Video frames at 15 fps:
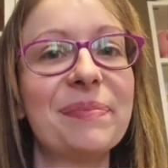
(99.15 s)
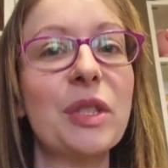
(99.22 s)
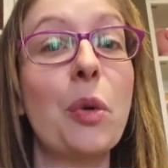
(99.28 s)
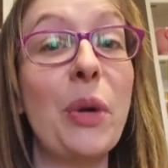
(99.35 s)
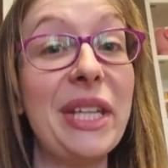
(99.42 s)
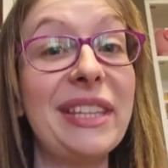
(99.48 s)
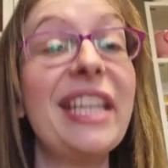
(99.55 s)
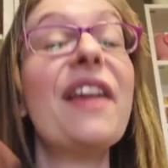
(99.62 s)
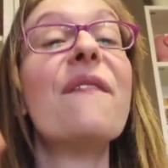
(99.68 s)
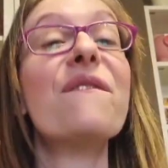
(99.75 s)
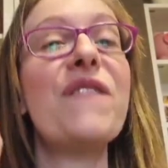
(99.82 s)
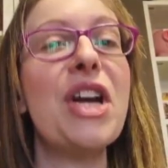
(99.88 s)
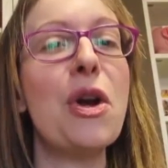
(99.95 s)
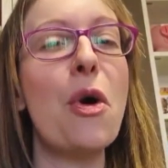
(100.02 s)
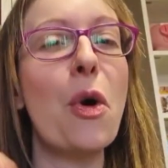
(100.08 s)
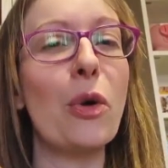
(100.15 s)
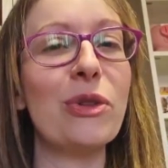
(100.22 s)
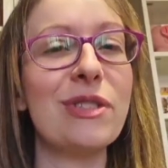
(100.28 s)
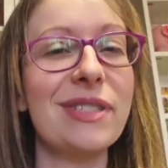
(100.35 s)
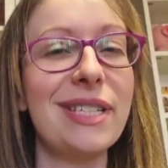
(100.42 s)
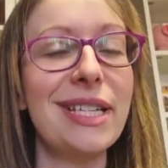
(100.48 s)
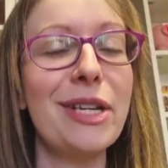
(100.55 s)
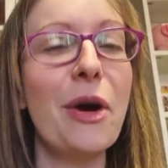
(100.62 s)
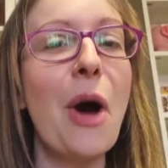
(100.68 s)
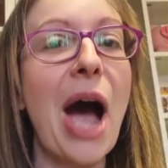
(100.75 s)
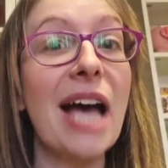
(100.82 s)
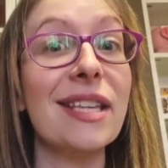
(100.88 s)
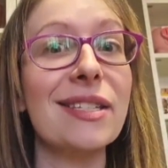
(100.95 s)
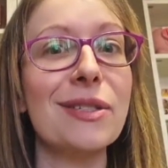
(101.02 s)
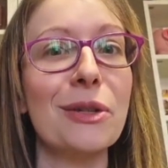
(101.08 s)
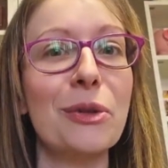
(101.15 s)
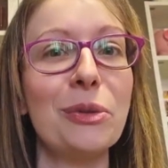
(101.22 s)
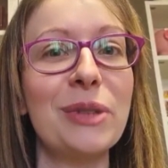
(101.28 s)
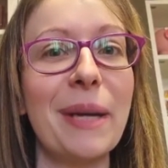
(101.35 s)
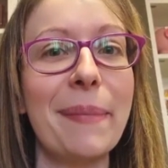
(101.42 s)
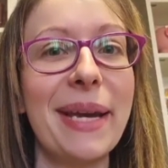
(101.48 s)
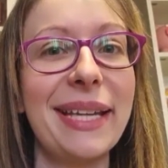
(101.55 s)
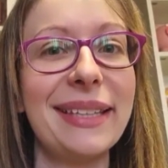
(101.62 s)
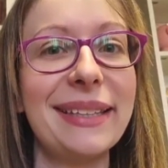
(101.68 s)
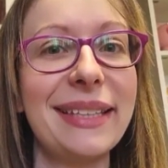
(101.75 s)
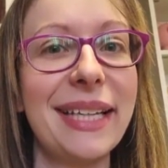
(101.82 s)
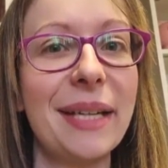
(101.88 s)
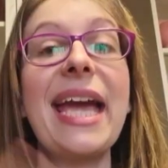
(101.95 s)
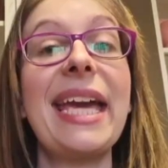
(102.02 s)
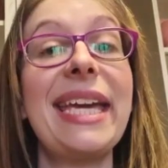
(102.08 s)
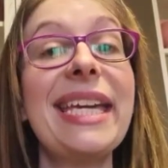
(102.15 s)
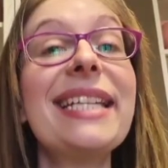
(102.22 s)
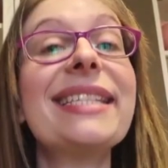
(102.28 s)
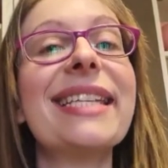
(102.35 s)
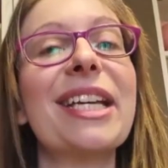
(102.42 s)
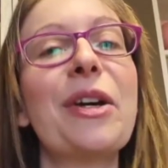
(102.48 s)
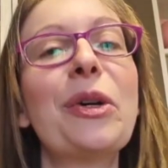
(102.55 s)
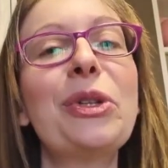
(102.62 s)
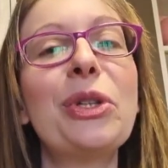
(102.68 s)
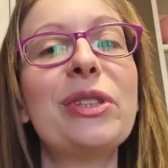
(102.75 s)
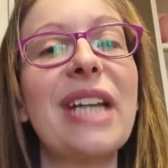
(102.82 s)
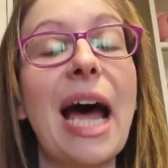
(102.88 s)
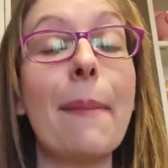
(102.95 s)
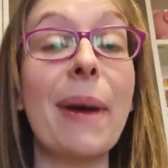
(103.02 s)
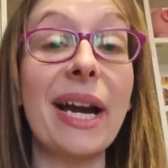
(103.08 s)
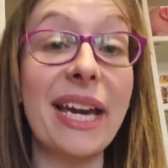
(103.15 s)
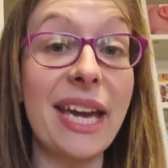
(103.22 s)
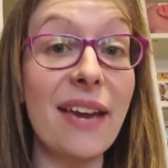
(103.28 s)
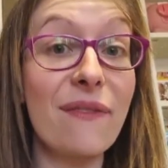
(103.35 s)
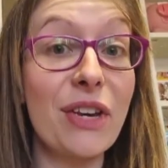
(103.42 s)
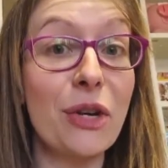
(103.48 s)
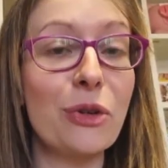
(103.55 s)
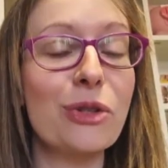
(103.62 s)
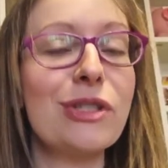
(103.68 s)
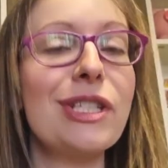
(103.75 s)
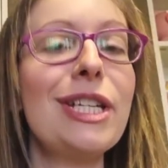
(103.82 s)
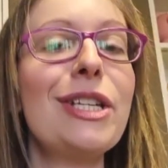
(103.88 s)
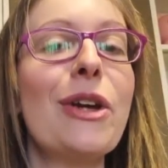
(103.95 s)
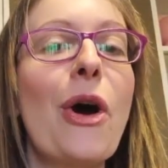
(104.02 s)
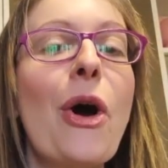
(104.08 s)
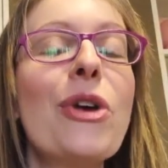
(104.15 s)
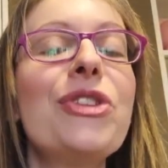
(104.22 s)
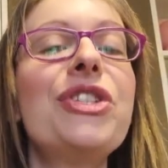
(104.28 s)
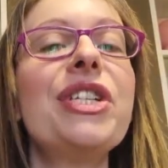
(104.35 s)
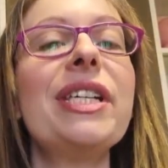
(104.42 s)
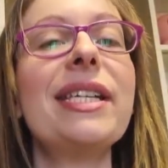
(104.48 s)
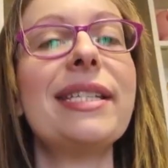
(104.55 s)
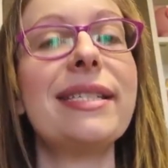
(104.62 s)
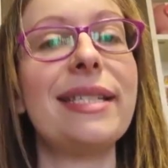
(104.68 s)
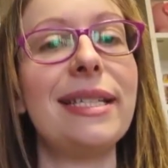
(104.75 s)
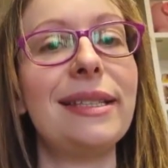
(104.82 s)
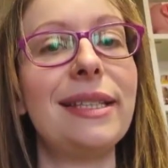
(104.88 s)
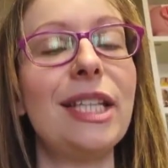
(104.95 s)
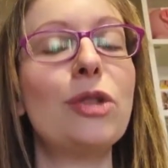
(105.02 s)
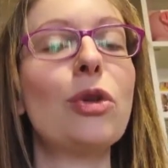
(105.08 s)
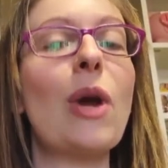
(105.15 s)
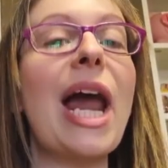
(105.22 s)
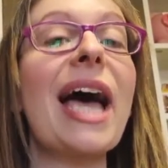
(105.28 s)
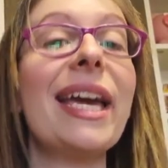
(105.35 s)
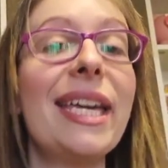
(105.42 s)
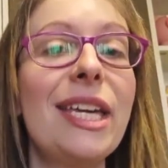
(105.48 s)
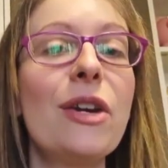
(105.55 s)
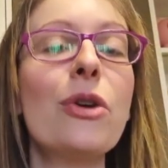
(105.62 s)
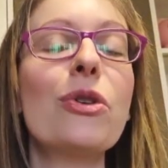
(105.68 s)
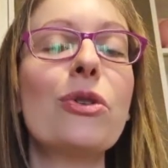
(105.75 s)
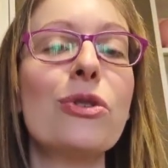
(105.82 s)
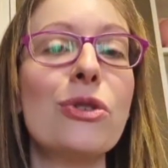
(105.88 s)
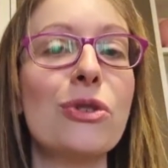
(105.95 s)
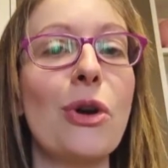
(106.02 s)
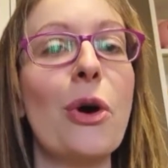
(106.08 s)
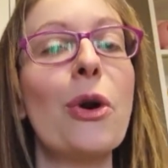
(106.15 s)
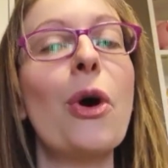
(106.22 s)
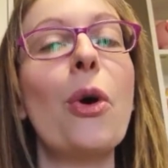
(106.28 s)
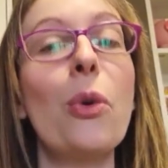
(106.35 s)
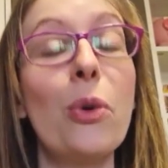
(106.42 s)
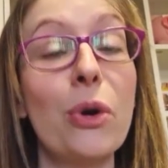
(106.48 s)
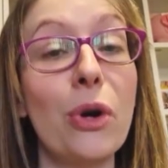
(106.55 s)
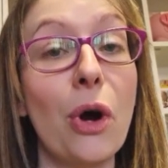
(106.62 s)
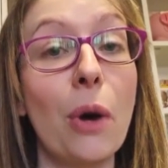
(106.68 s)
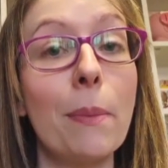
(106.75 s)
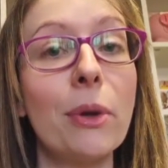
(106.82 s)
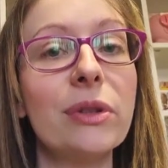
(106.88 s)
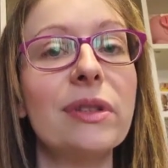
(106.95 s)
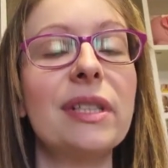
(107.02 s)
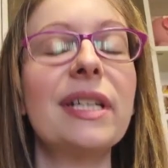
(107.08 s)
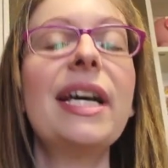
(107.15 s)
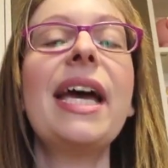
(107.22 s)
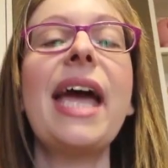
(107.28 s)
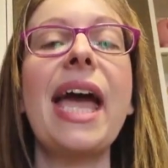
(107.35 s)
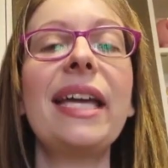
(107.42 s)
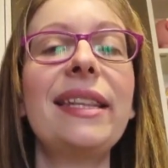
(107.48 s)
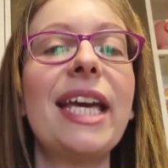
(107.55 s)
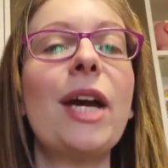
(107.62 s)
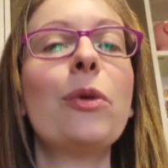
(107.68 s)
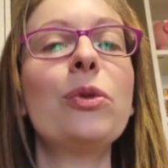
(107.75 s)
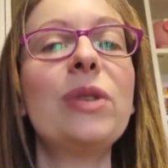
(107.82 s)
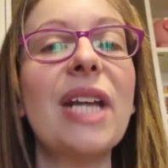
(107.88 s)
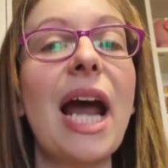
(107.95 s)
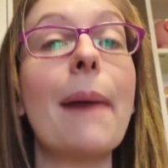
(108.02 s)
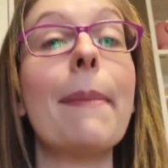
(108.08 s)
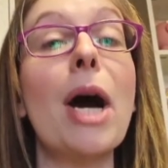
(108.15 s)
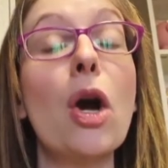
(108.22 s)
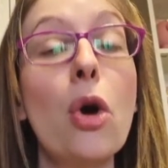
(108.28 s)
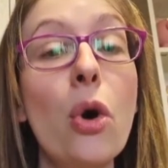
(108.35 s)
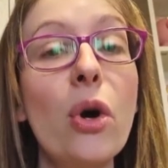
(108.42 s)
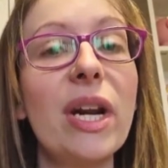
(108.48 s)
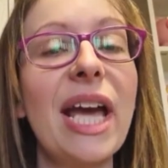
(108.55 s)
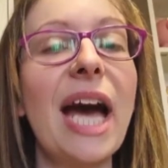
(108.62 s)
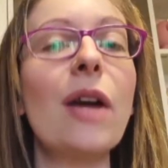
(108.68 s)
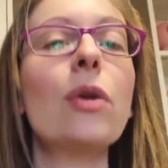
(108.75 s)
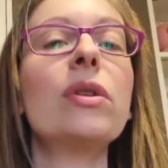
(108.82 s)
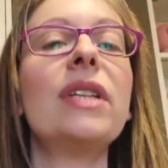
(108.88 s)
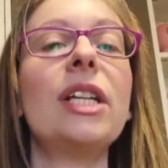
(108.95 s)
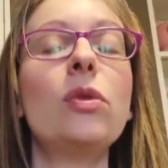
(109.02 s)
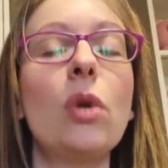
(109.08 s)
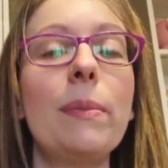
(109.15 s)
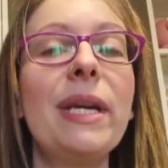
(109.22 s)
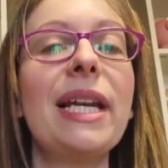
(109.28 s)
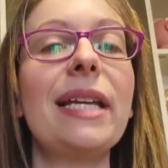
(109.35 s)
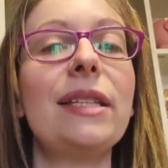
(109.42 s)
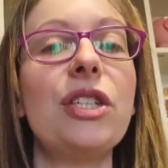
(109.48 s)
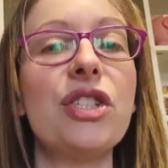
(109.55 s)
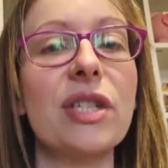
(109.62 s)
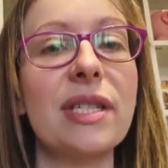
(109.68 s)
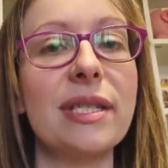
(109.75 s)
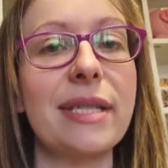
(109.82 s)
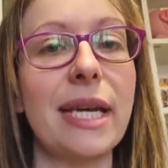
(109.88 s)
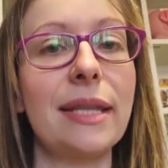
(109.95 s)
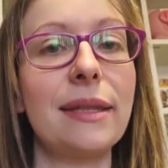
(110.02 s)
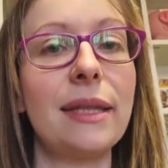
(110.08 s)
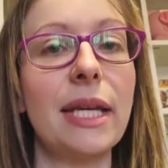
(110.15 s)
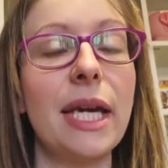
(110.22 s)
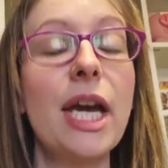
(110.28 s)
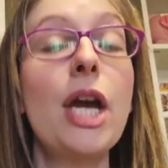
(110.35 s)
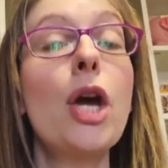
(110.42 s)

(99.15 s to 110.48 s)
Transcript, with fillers: Quindi ve lo consiglio assolutamente. Il secondo dramma che vi consiglio oggi si intitola Io non sono un robot ed è un dramma coreano del 2017.